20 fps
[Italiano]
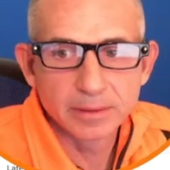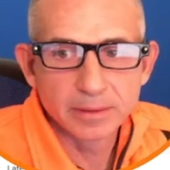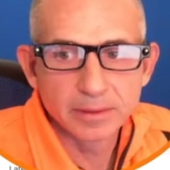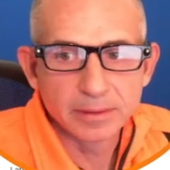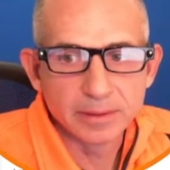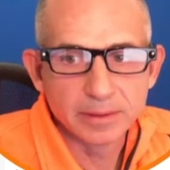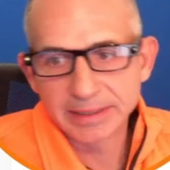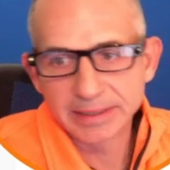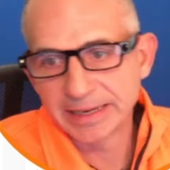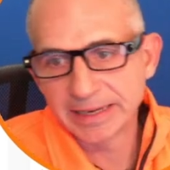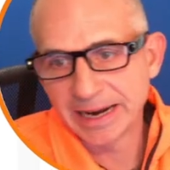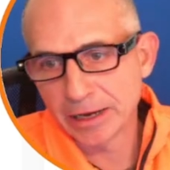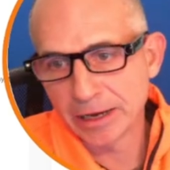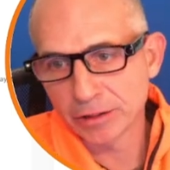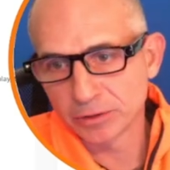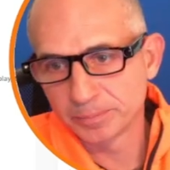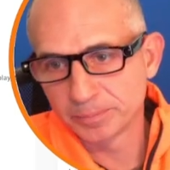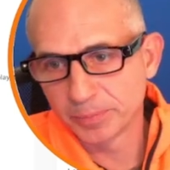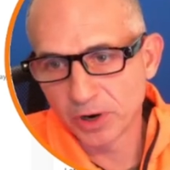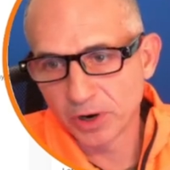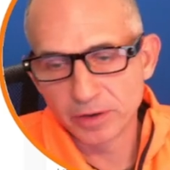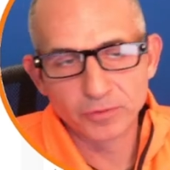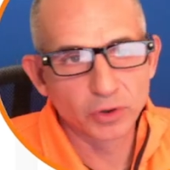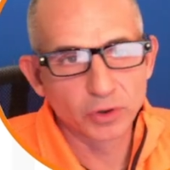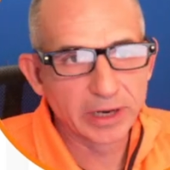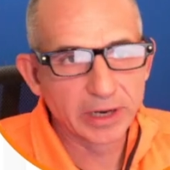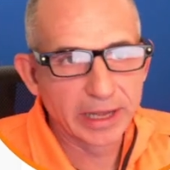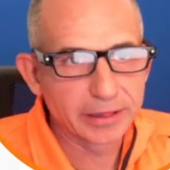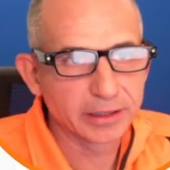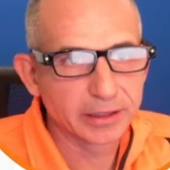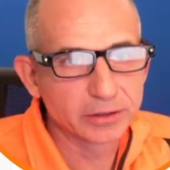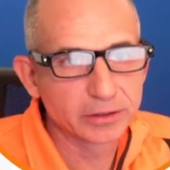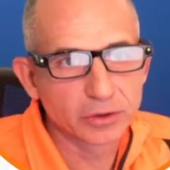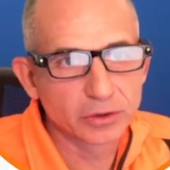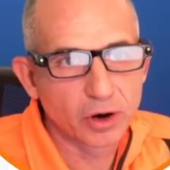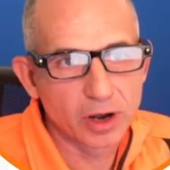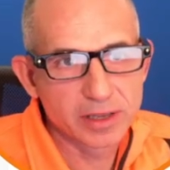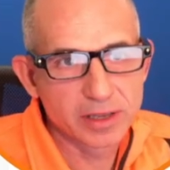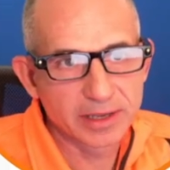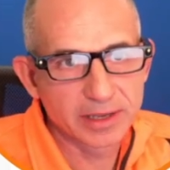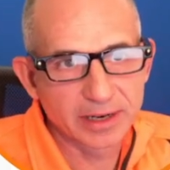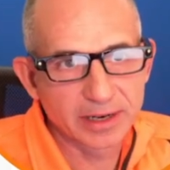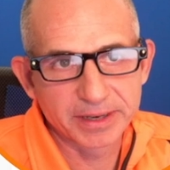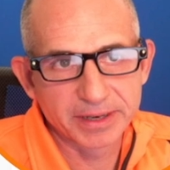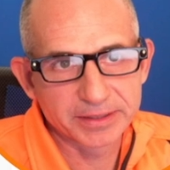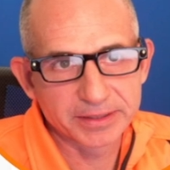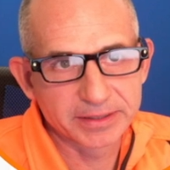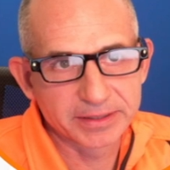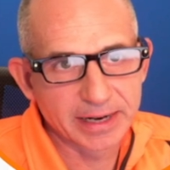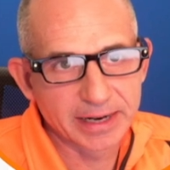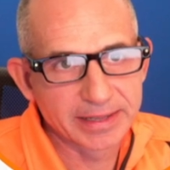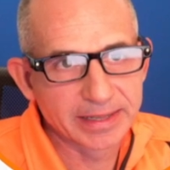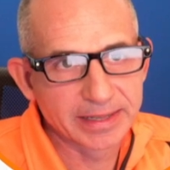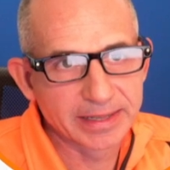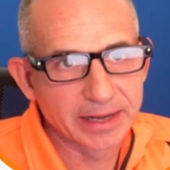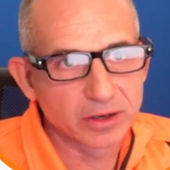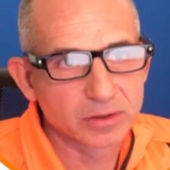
Nel caso poi volessi toglierla basterà andare